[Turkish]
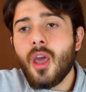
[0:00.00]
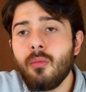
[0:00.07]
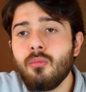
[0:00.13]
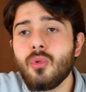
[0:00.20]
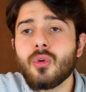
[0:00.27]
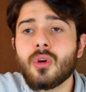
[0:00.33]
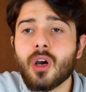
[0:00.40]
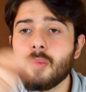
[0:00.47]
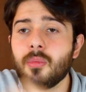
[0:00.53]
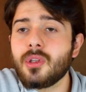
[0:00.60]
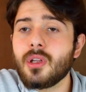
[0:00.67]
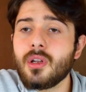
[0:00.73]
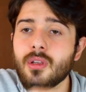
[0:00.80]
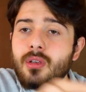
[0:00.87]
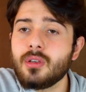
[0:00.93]
en büyük
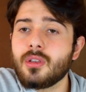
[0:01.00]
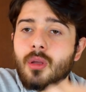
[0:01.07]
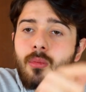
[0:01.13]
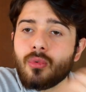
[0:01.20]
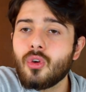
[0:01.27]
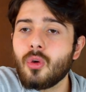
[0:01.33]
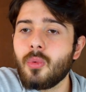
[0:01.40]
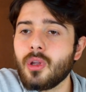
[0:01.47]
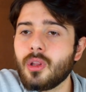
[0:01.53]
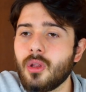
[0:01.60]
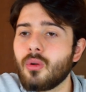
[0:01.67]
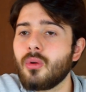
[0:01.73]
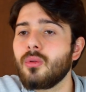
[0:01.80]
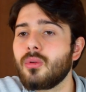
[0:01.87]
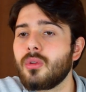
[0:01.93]
kapitalist sistemin
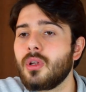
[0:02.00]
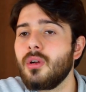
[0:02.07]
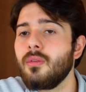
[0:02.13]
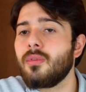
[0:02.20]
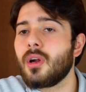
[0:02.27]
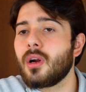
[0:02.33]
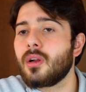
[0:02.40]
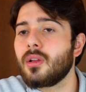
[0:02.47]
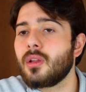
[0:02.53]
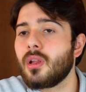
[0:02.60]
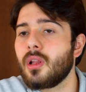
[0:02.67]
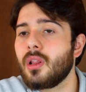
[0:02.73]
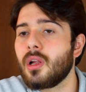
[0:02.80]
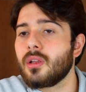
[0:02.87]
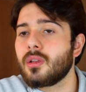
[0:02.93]
köpekleri olduklarının farkında
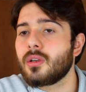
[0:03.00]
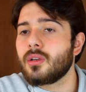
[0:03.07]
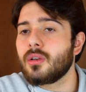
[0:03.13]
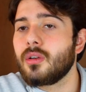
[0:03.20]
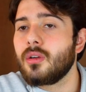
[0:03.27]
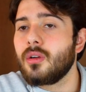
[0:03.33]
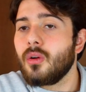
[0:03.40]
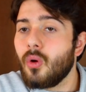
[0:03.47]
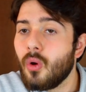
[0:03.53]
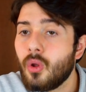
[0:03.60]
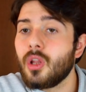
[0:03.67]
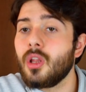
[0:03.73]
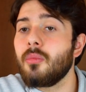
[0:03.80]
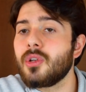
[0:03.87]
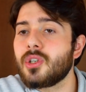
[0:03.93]
değillerdir.
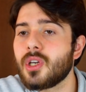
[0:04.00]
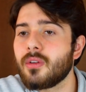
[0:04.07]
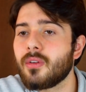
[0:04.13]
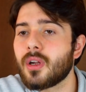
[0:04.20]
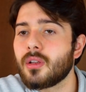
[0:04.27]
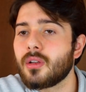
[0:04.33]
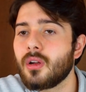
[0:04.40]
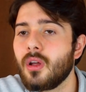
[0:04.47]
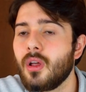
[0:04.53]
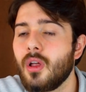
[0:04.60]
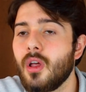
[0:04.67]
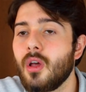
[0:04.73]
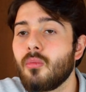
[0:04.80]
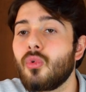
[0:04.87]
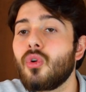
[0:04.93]
Öyle de bir şey vardır.
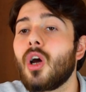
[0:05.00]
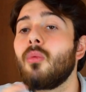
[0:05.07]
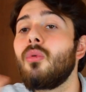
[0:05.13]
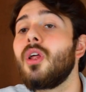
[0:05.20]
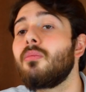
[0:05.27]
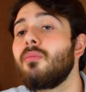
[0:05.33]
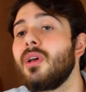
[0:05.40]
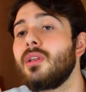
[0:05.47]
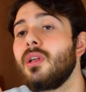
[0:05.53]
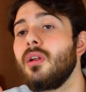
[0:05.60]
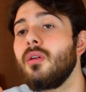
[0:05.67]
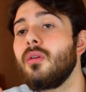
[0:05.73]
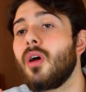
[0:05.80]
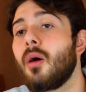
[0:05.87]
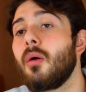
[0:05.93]
Bunu kabul
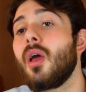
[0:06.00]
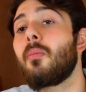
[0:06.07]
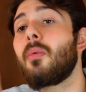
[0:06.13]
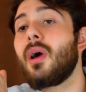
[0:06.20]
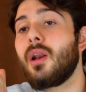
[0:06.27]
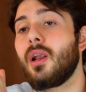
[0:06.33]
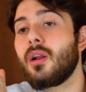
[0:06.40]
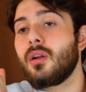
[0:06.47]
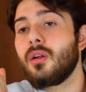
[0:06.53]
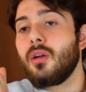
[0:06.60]
etmezler ama yaparlar.